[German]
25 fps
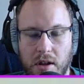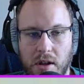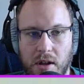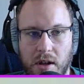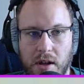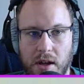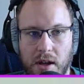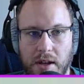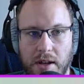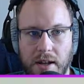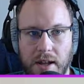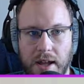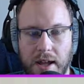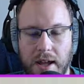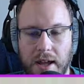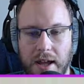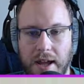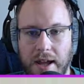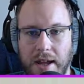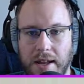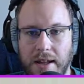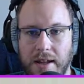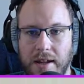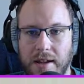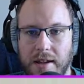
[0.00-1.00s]
Ein
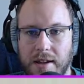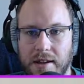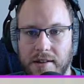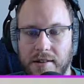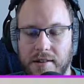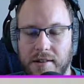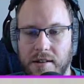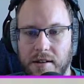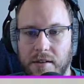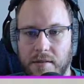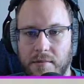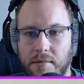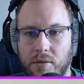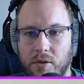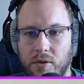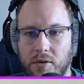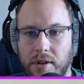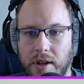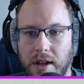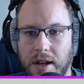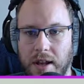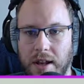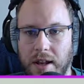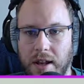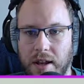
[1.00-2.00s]
ähnliches
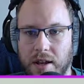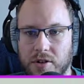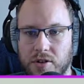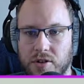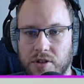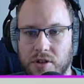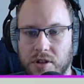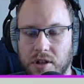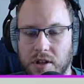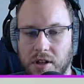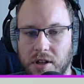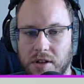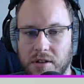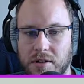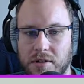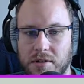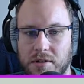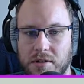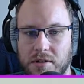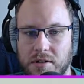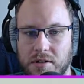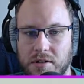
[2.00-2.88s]
Modell erstellen.